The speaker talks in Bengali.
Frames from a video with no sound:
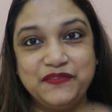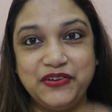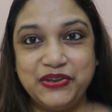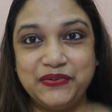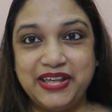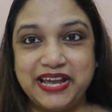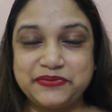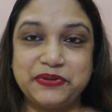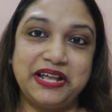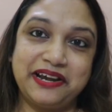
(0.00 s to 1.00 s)
ভিডিও নিয়ে
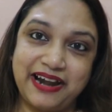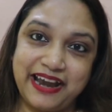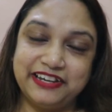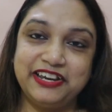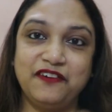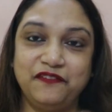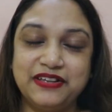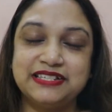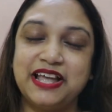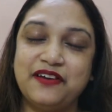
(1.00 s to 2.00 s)
আসবো তার ক্রাইটেরিয়া
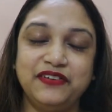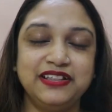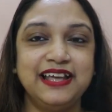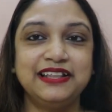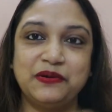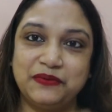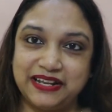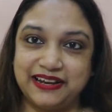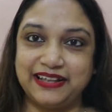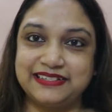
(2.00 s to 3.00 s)
ফিস এভরিথিং
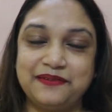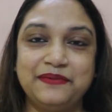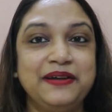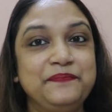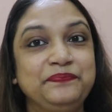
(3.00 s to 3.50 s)
তোমাদের কাছে আমরা